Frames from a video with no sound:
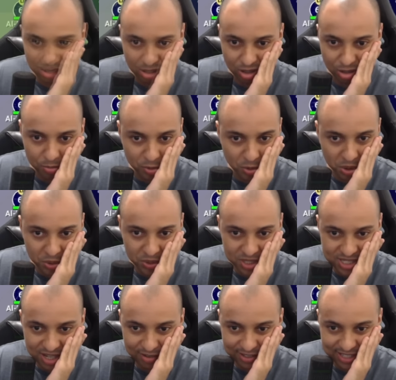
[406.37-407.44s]
Ó, oh, meu goleiro
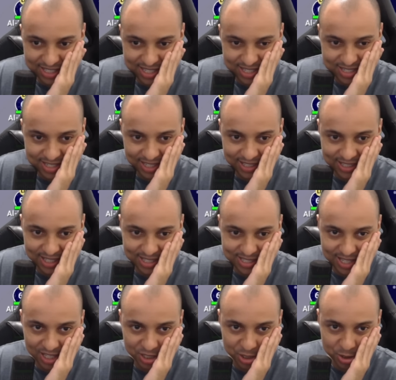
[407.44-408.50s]
reserva tem
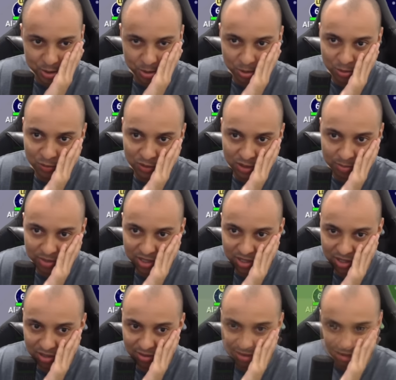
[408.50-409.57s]
67 de over,
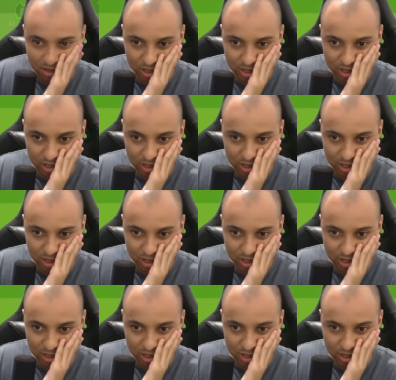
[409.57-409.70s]
amigão.